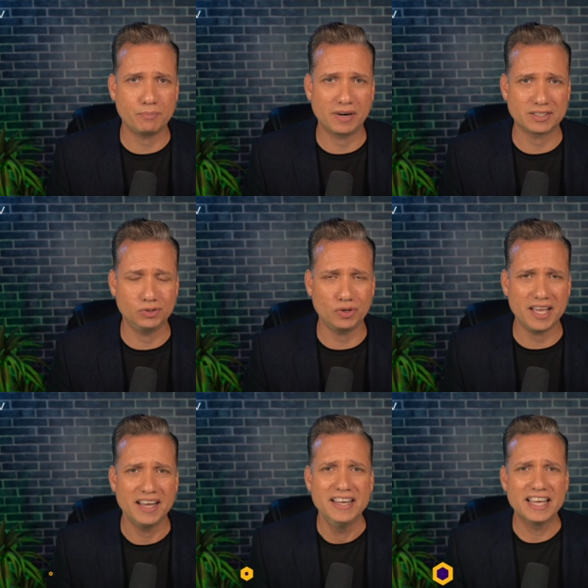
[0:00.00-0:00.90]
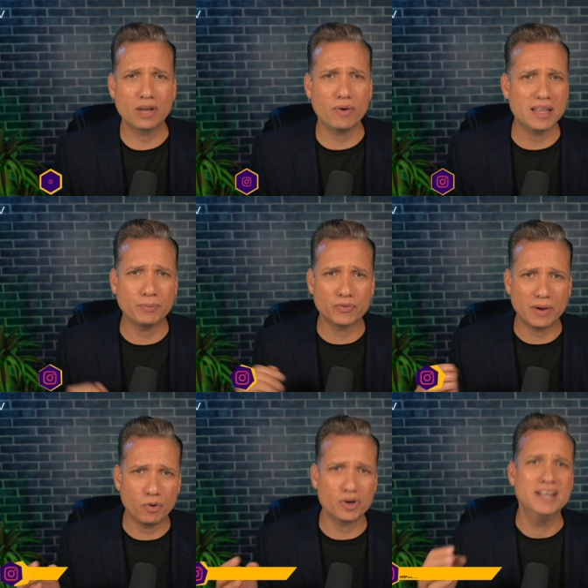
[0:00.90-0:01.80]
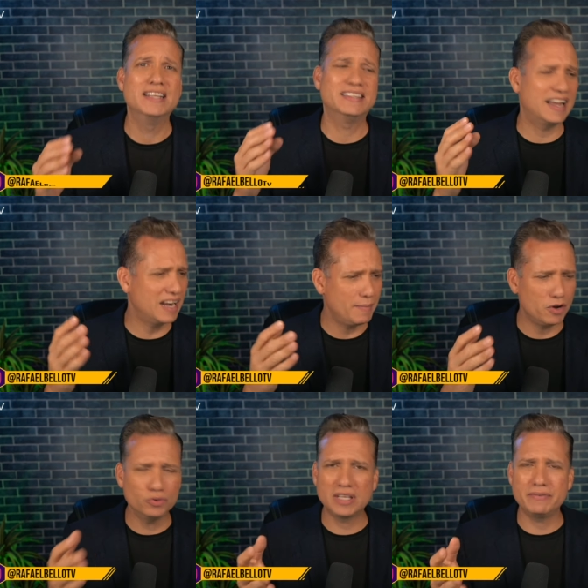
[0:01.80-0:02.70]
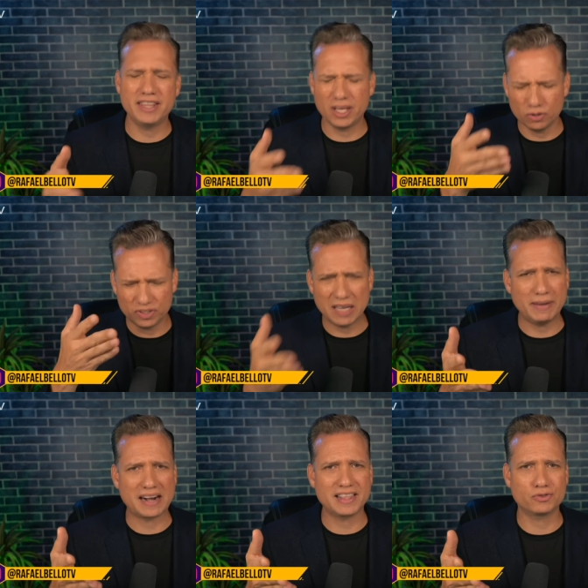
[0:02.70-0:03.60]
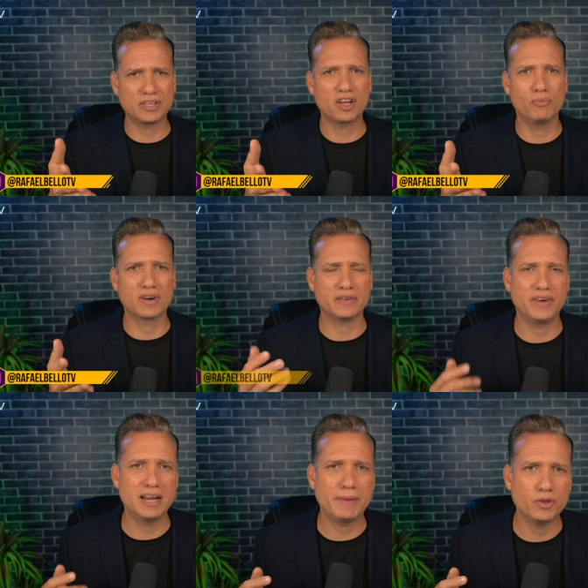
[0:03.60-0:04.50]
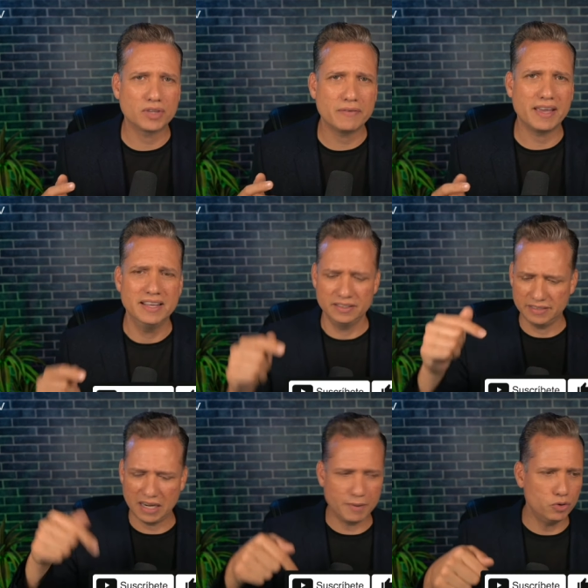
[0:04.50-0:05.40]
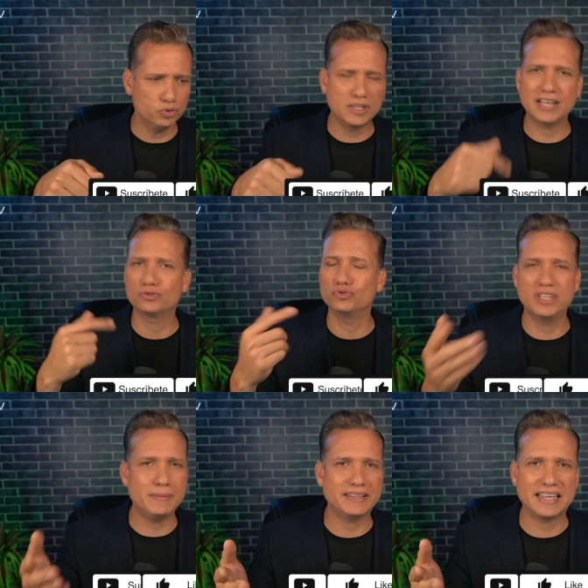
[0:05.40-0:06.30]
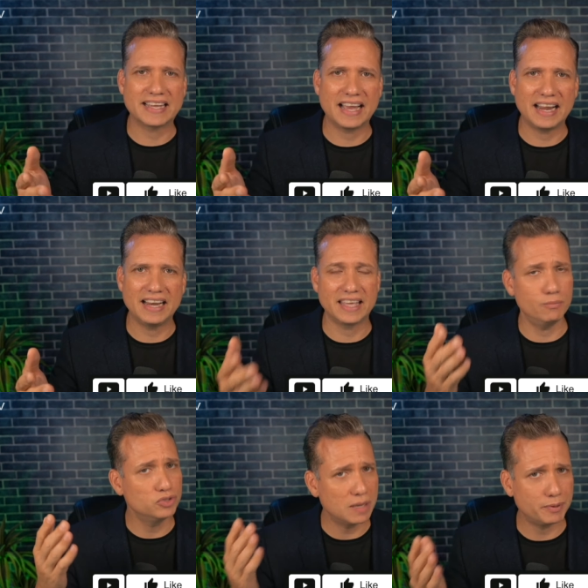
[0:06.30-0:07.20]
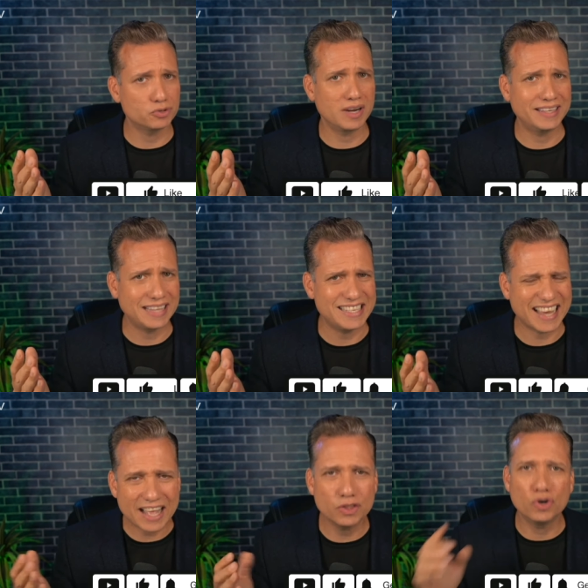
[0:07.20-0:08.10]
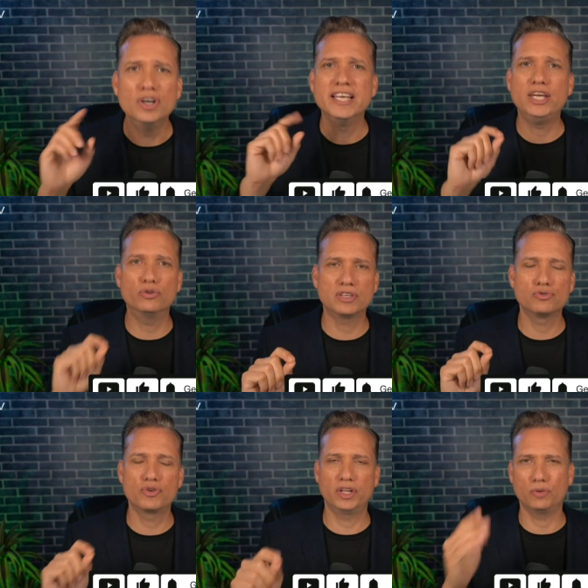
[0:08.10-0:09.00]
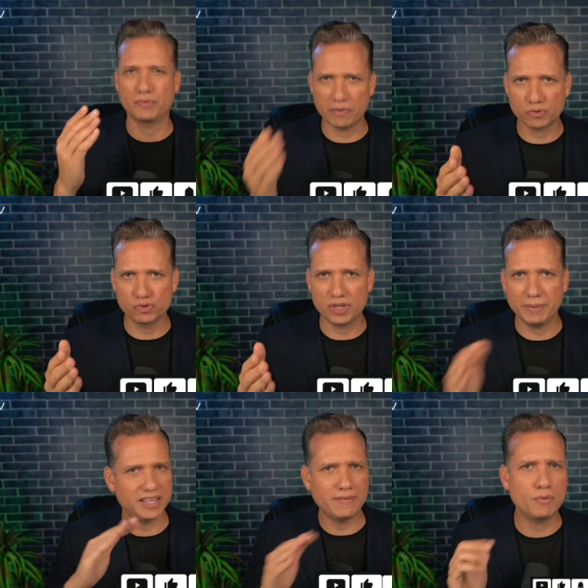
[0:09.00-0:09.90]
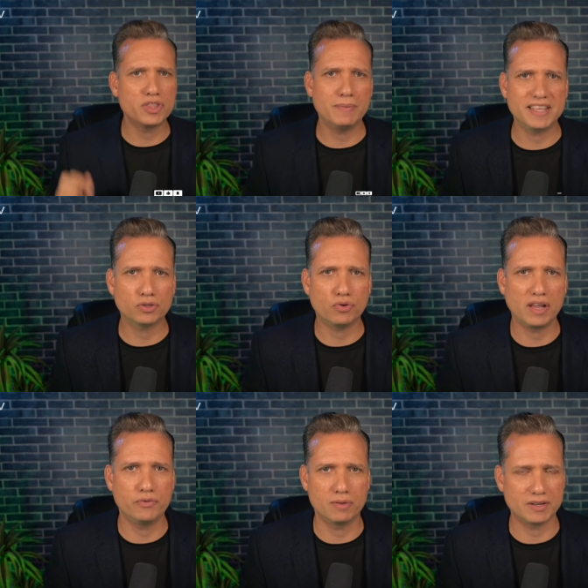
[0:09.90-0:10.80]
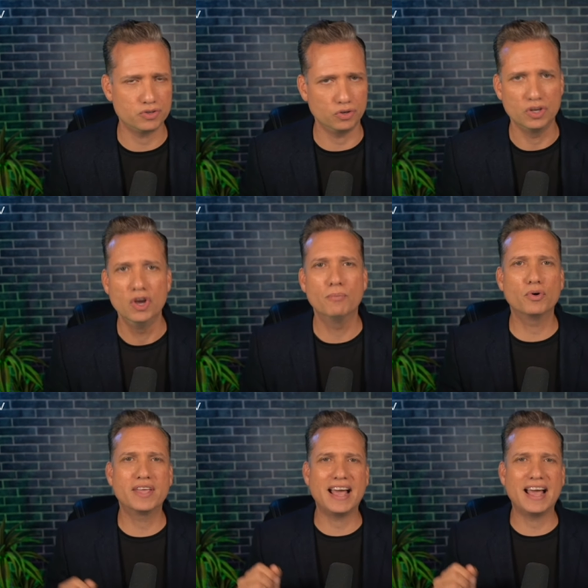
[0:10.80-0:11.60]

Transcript: por la sintonía. Recuerda por favor darle me gusta al video, sígueme en las redes sociales como Rafael Bello TV, dale me gusta, suscríbete al canal que muchas personas están llegando y no se han suscrito. Por favor suscríbete y vamos de inmediato con la información, porque